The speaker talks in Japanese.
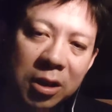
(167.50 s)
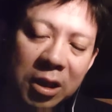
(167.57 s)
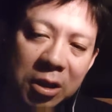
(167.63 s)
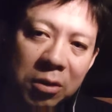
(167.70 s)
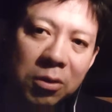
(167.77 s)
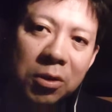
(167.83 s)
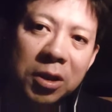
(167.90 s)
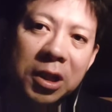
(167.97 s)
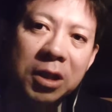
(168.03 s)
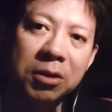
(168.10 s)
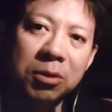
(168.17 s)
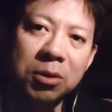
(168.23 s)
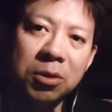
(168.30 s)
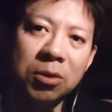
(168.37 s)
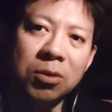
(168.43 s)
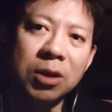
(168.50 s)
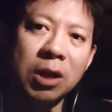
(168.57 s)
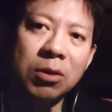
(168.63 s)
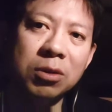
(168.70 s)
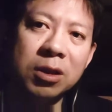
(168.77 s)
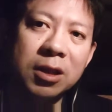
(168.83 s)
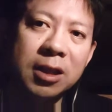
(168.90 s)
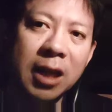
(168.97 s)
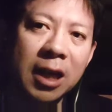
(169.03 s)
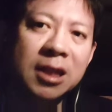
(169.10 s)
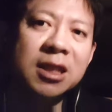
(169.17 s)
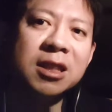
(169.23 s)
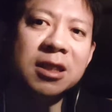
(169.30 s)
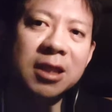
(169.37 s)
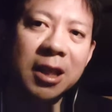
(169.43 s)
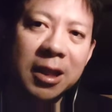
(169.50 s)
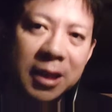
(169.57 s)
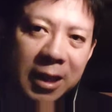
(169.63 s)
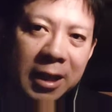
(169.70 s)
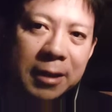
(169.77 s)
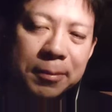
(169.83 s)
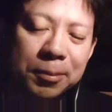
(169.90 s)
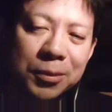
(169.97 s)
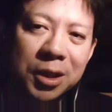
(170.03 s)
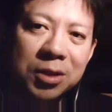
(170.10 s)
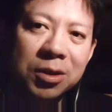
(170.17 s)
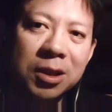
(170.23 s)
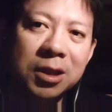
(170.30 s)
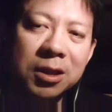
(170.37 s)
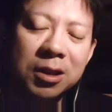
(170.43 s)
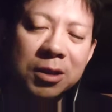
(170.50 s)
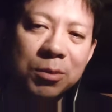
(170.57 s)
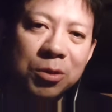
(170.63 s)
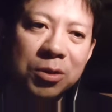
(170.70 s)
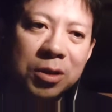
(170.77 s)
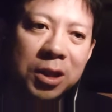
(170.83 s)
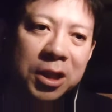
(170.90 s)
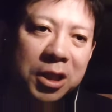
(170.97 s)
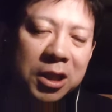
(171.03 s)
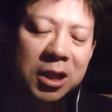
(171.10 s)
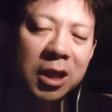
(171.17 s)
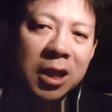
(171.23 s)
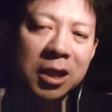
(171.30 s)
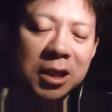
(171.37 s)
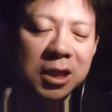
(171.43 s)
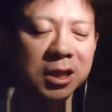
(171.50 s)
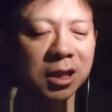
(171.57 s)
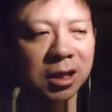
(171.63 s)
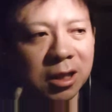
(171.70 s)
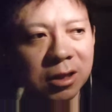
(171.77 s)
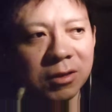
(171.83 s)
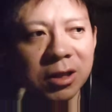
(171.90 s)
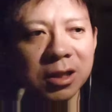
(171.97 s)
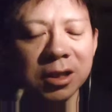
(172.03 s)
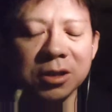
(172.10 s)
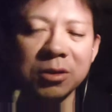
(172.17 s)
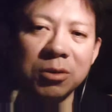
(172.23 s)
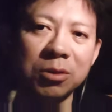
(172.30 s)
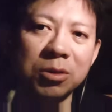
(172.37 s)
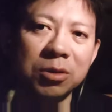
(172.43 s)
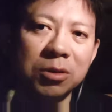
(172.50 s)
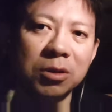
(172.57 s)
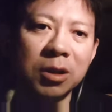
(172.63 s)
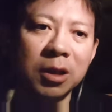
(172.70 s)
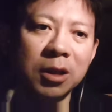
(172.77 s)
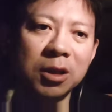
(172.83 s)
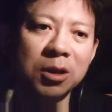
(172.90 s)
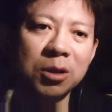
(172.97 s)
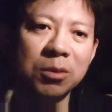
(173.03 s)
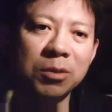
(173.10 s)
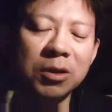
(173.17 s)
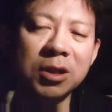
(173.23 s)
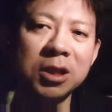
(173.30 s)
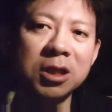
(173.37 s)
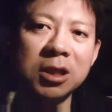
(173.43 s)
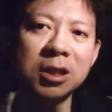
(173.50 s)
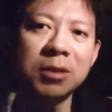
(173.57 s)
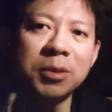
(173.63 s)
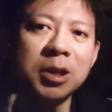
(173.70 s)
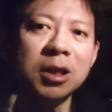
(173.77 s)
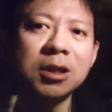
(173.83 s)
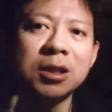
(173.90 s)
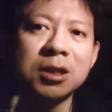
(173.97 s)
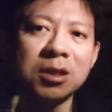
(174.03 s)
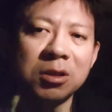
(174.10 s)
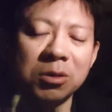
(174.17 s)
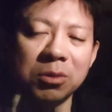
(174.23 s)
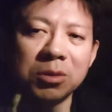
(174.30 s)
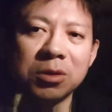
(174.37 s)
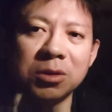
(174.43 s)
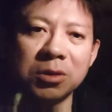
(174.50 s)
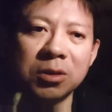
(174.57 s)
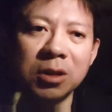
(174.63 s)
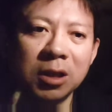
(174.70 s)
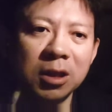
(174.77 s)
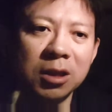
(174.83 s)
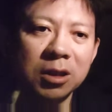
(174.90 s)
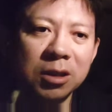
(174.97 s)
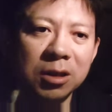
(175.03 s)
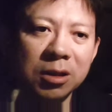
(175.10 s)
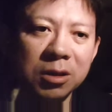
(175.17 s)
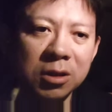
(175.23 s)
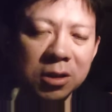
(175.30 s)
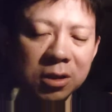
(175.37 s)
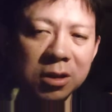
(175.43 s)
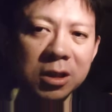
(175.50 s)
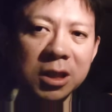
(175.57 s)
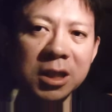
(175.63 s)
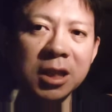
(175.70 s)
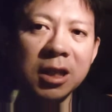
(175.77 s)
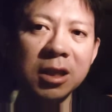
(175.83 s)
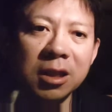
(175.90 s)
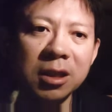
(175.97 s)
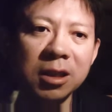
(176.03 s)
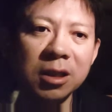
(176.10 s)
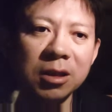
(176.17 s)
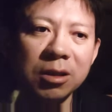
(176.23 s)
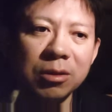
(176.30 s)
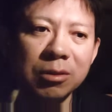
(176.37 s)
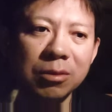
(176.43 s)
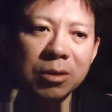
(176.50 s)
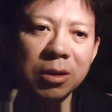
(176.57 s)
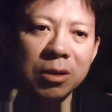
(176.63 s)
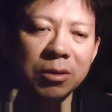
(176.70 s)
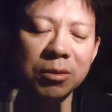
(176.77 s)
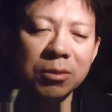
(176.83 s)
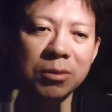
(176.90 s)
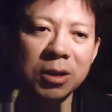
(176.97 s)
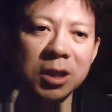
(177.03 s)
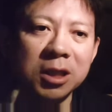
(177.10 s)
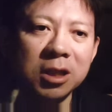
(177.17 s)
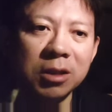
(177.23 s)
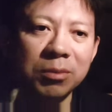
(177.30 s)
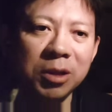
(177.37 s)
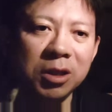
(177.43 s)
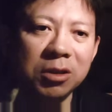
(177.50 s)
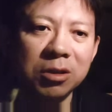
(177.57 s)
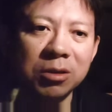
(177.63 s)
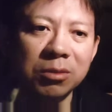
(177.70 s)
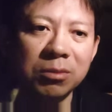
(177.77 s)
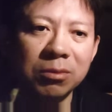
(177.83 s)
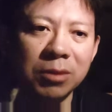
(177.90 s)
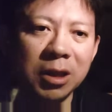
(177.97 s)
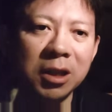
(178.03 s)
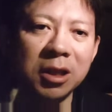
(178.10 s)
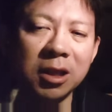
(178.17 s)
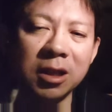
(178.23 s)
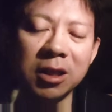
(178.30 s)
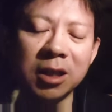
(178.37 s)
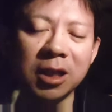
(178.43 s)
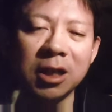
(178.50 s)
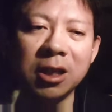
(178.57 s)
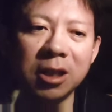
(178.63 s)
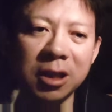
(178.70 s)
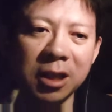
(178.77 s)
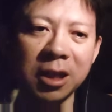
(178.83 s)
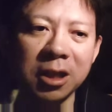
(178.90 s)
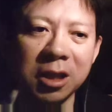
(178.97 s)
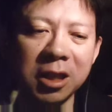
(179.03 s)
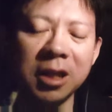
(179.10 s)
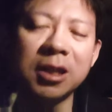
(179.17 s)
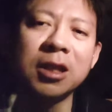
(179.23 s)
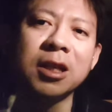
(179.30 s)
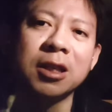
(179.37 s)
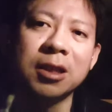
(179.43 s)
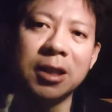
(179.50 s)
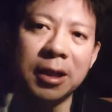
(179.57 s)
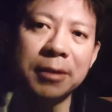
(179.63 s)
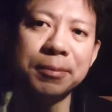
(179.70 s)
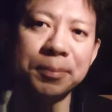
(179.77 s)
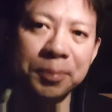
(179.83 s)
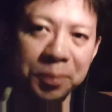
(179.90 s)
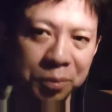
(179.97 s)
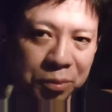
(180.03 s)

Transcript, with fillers: 医療費の動画を出してて、で、それ、もう1時間か2時間かなわかんないですけど、その、まあ私全然見てないんですけど、その、数時間、だから私が見る前段階で消えてたんで、